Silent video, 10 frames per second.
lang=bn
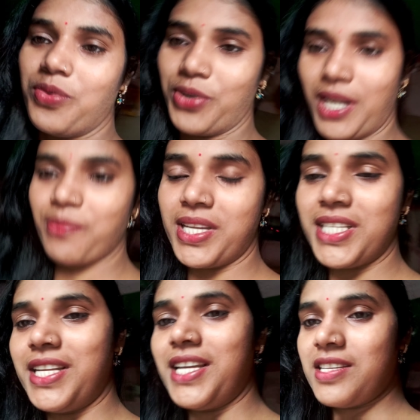মুড়িটা
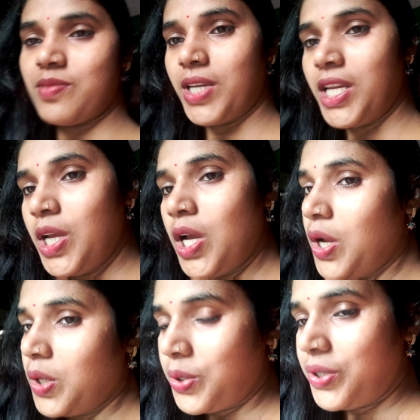ভেজে নিয়ে আসবে
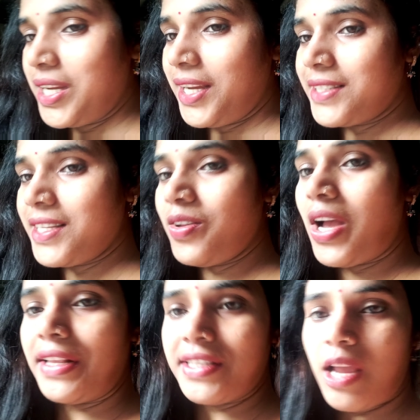তো ঠিক আছে তো
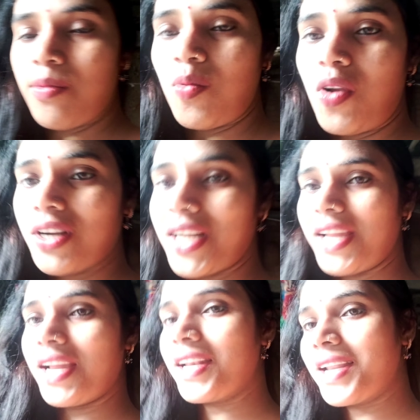আজকে আমি ব্লগটা
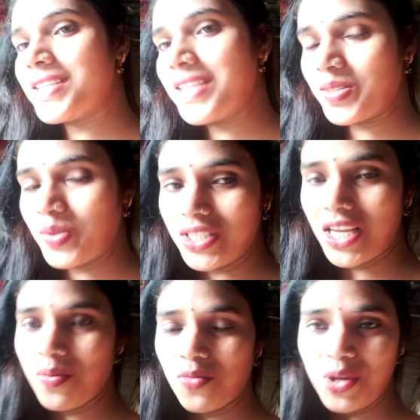এখানটাই শেষ করছি
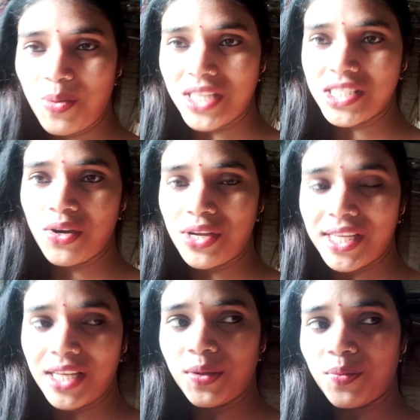আর মুড়ি ভাজা হয়ে
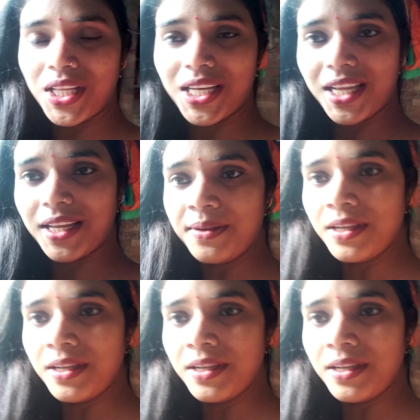যাবে তোমাদেরকে